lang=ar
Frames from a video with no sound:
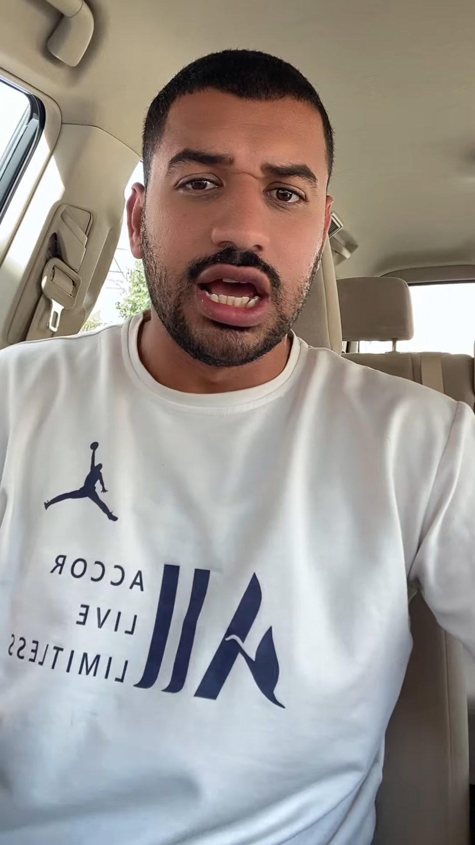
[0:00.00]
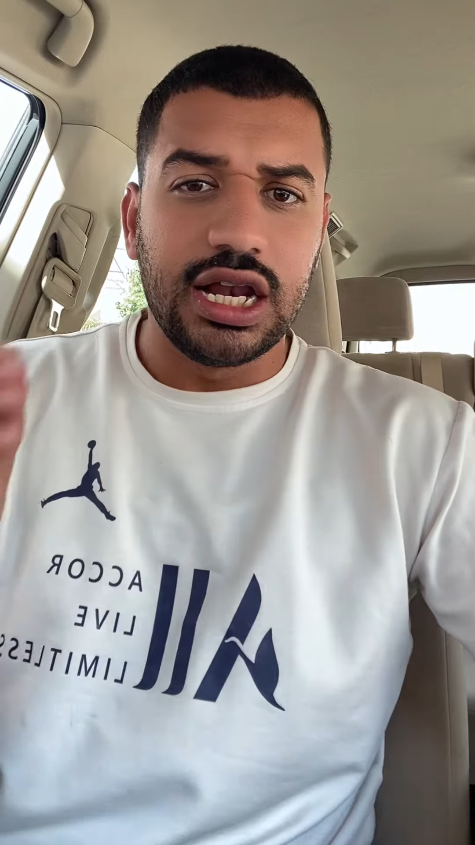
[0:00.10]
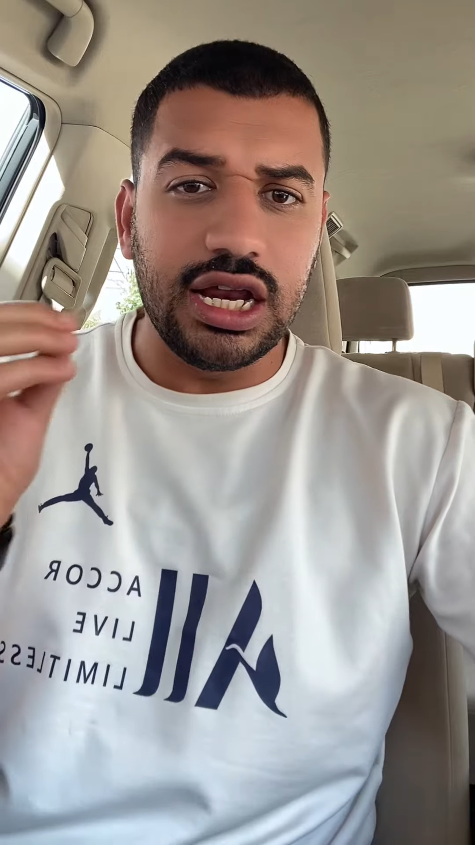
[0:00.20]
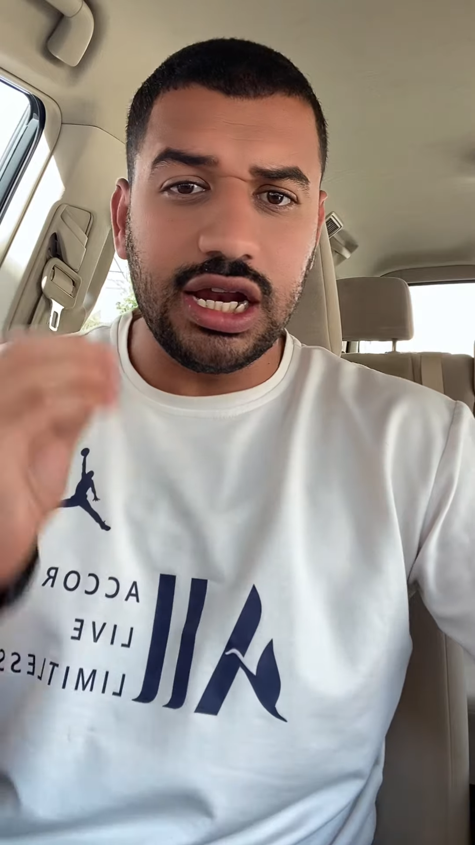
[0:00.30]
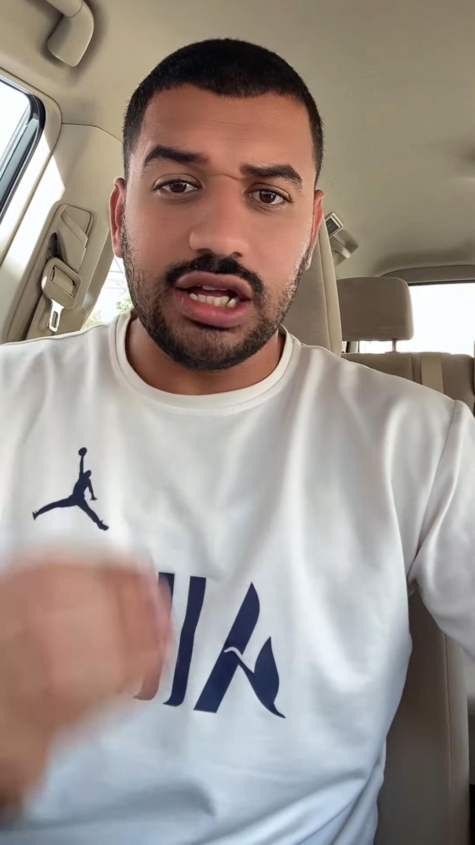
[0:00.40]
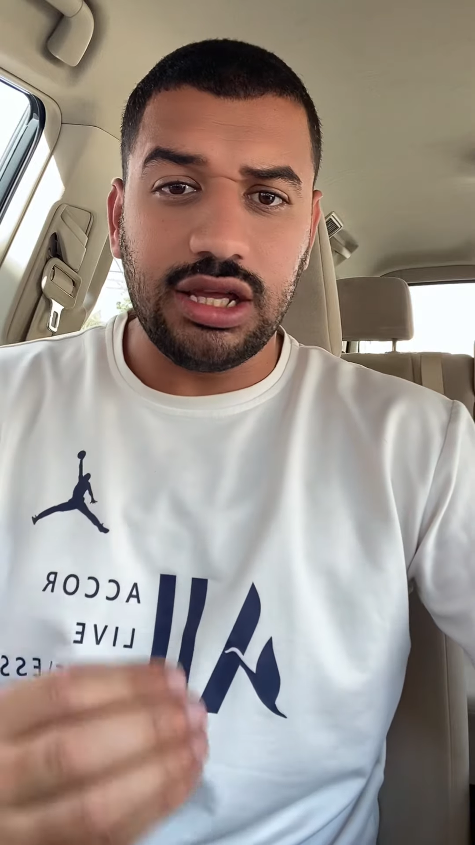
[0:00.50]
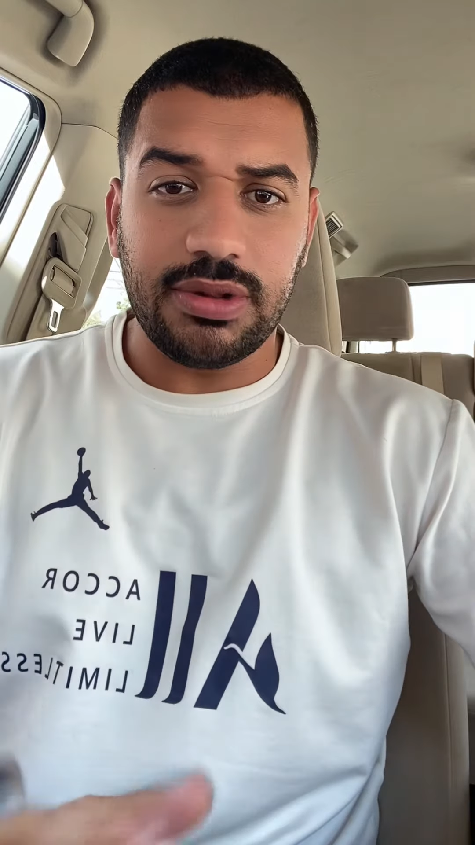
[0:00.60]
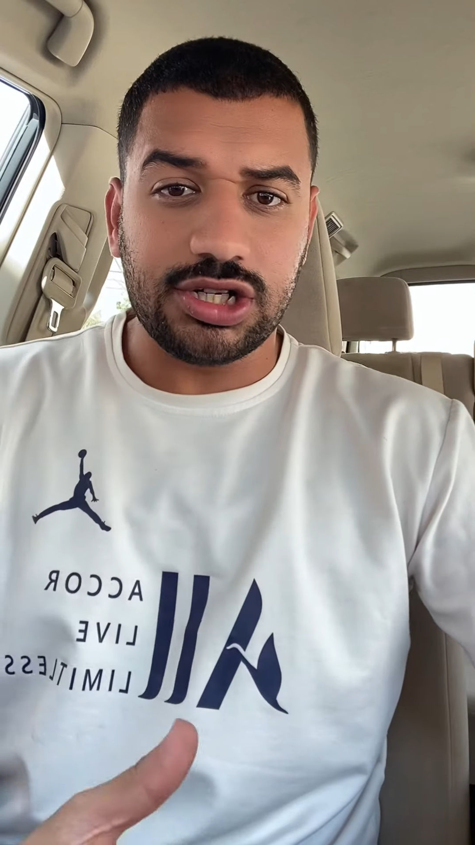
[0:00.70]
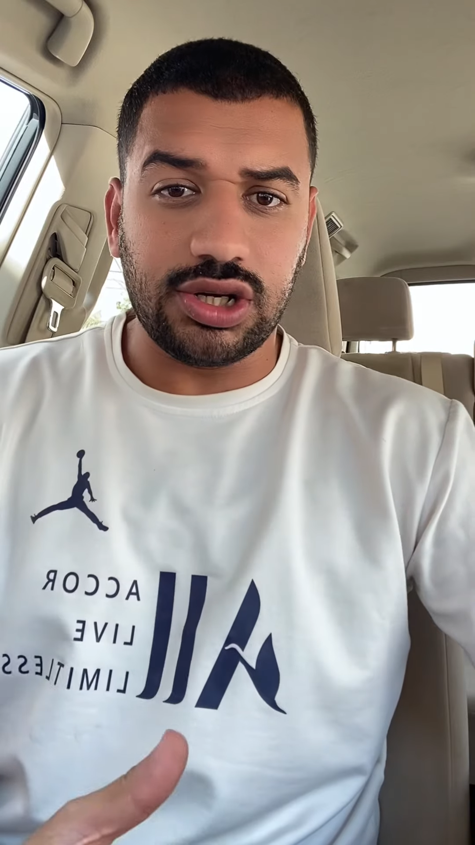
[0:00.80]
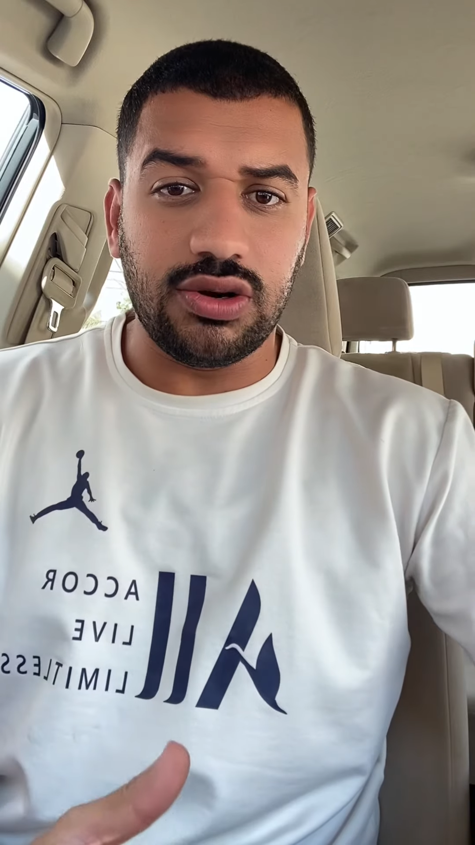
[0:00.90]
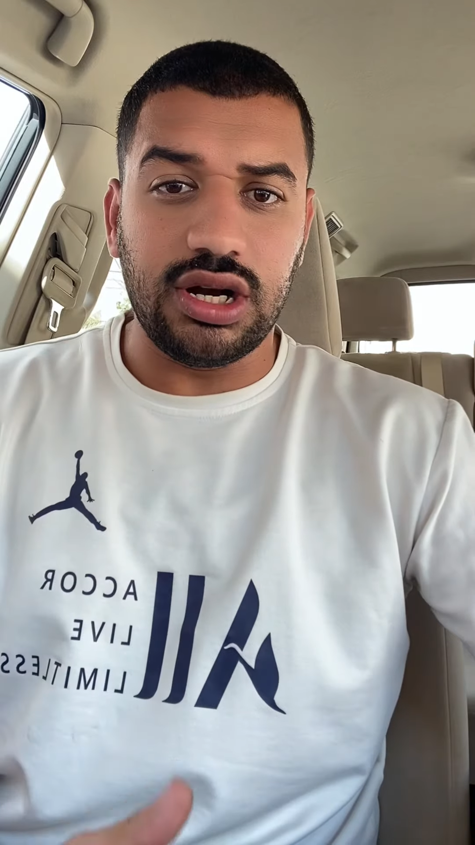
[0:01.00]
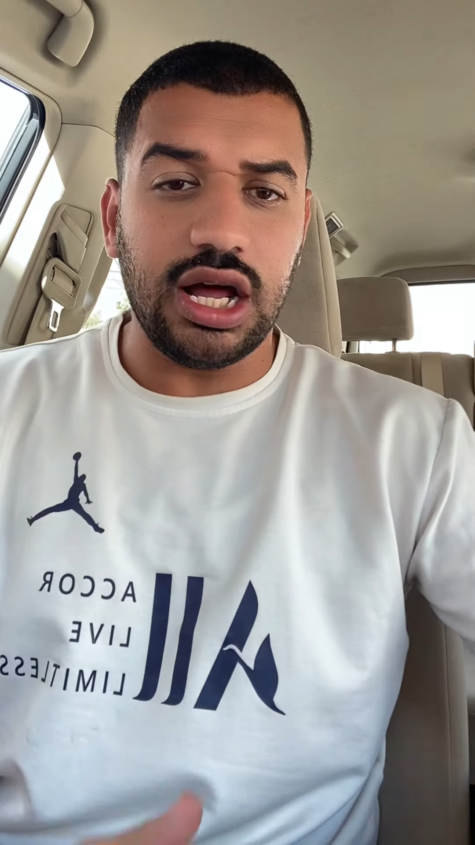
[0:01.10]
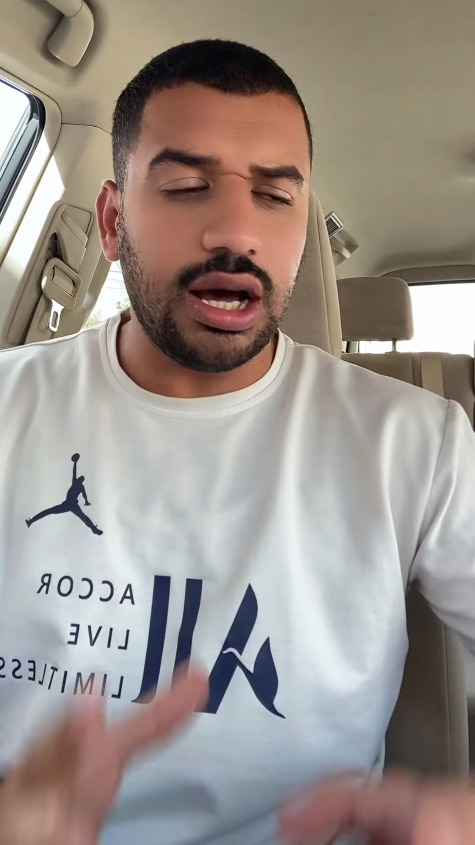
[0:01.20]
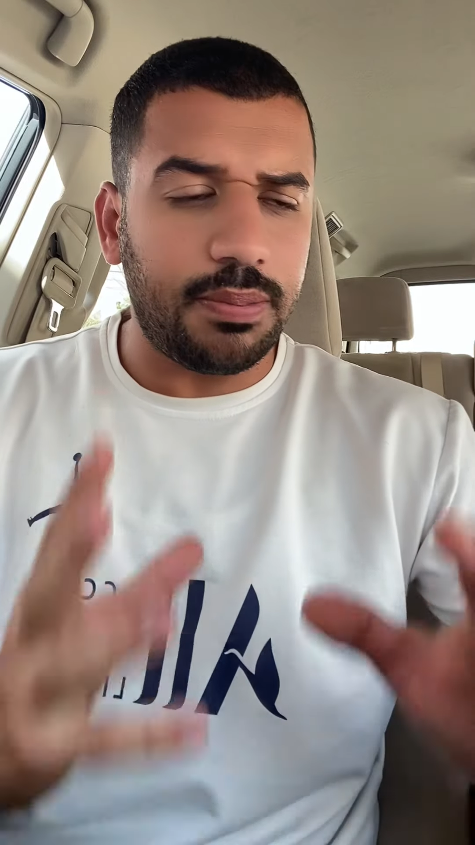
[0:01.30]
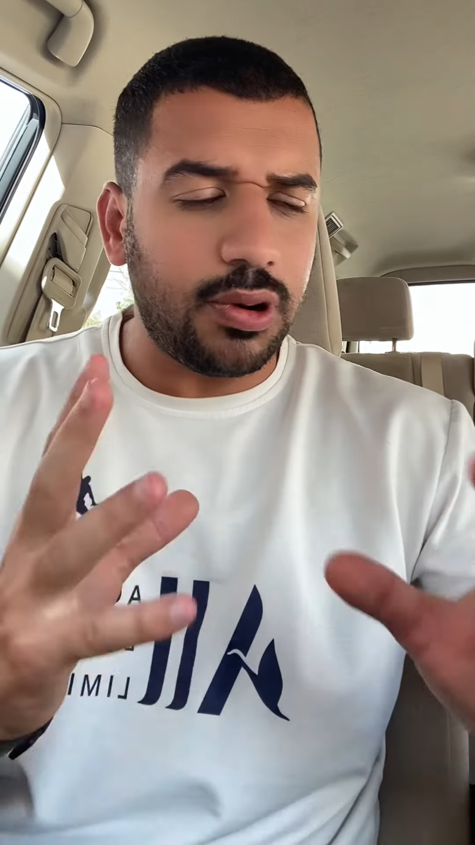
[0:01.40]
لنادي برشلونه
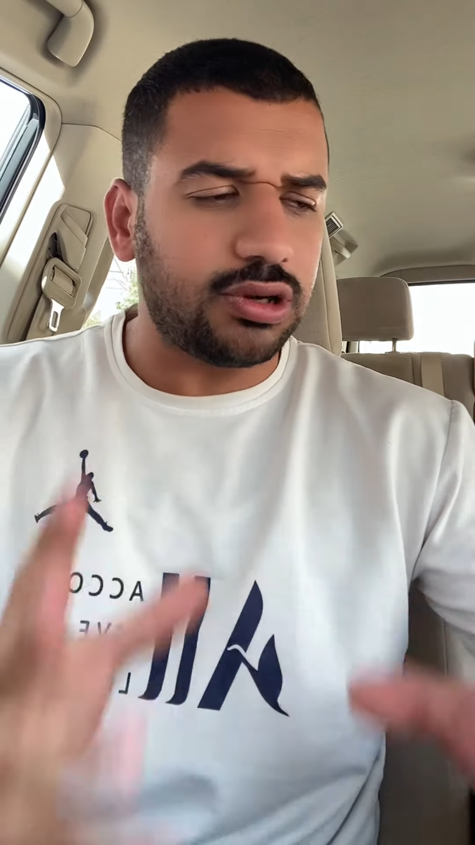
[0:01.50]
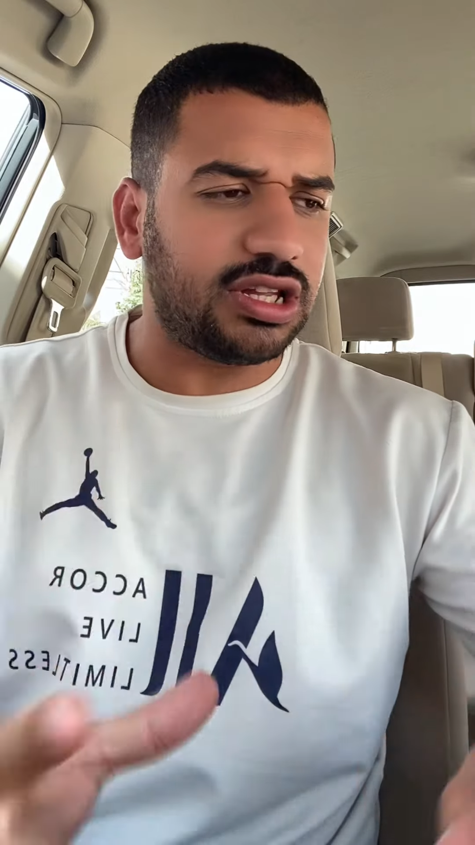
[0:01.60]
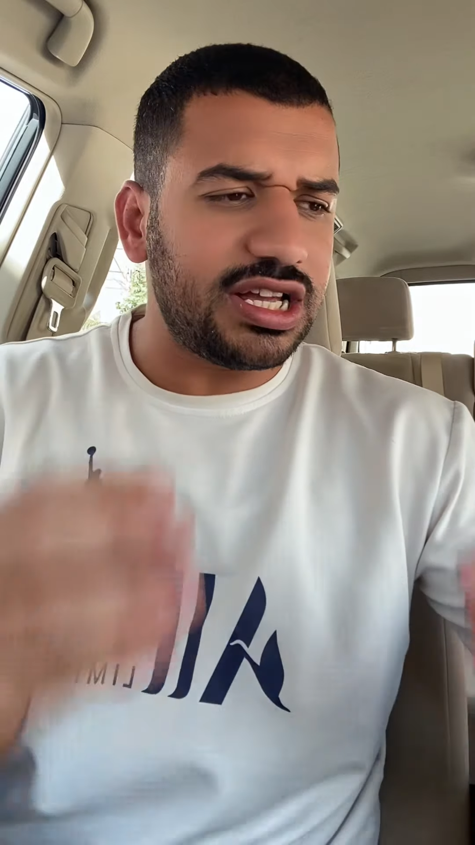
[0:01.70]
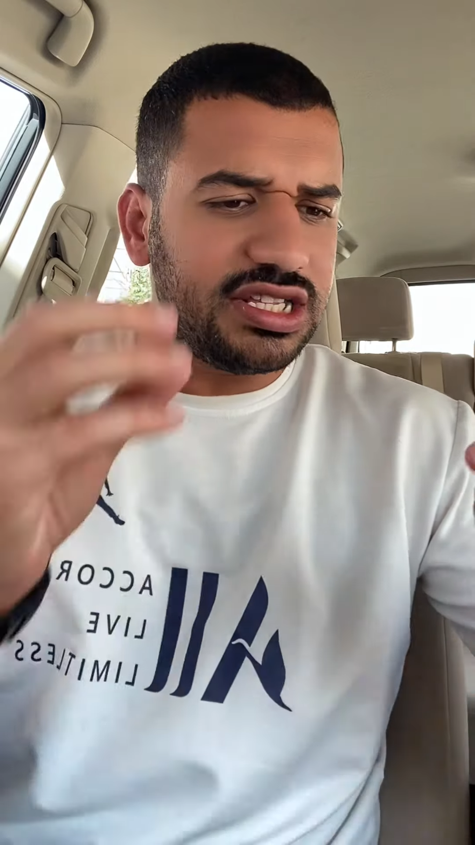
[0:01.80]
لابورتا